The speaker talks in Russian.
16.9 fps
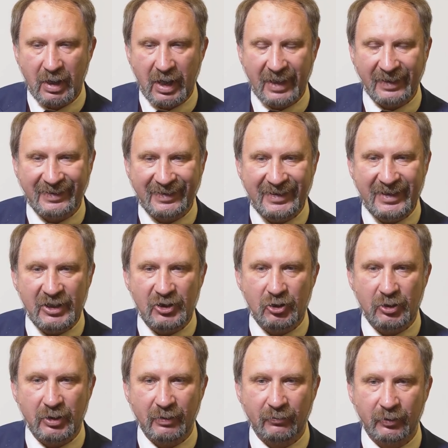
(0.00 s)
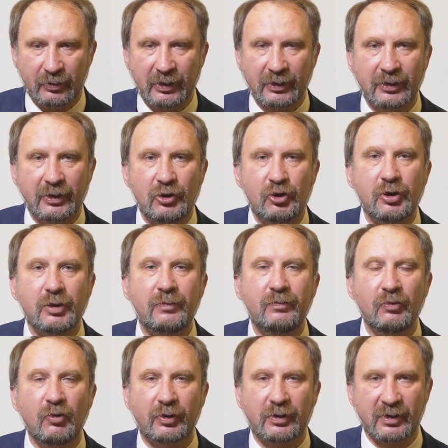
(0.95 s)
отличие вот этой
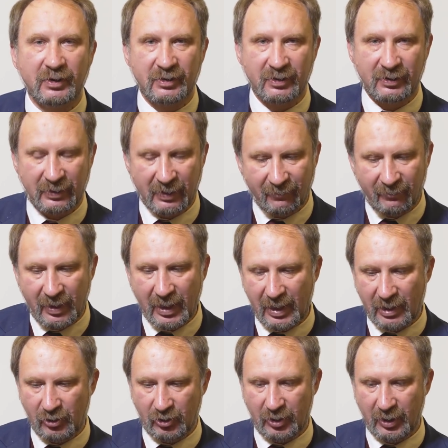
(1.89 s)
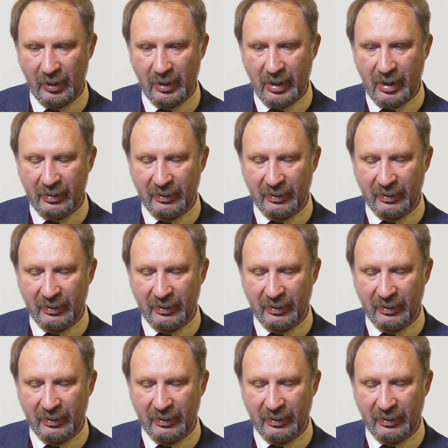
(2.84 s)
четвертой составляющей